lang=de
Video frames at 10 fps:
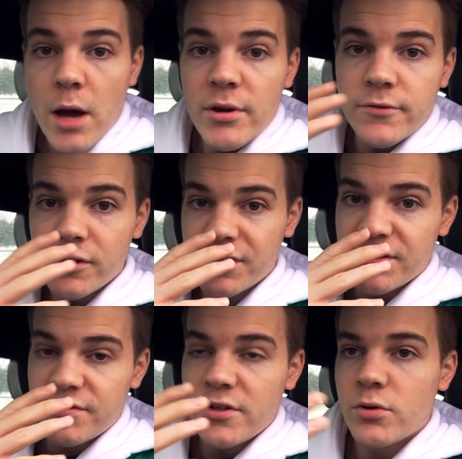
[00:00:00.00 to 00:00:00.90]
aber ich wollte
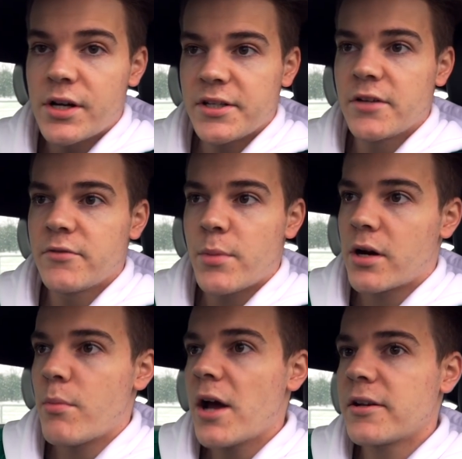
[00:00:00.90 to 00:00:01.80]
dieses Video halt irgendwie mal
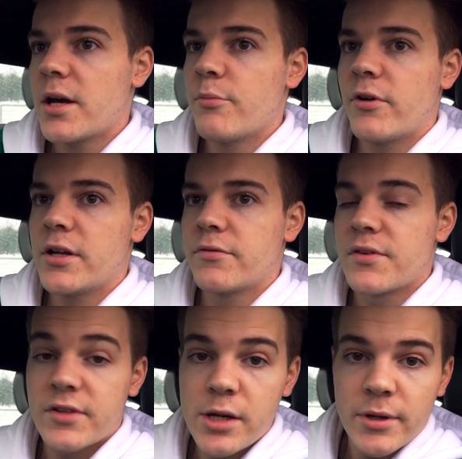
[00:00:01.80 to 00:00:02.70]
gemacht haben, weil ich finde
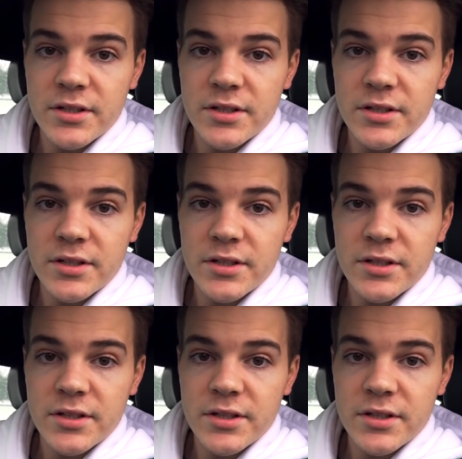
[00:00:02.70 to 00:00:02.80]
es selber